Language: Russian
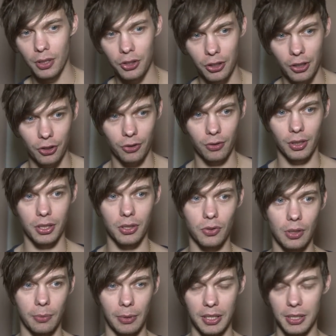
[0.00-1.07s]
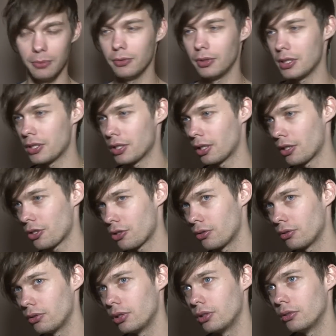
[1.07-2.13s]
Я считаю, что артист необходимо выглядеть хорошо
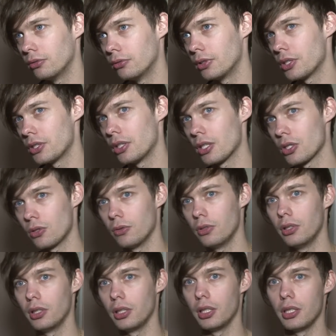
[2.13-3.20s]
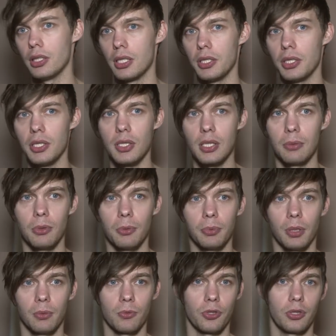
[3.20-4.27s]
и выглядеть достойно, и следить за собой,
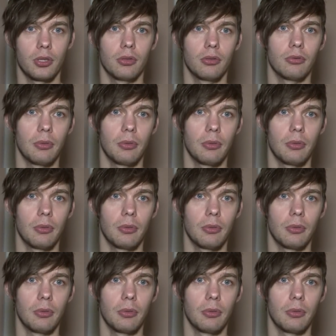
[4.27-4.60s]
потому что,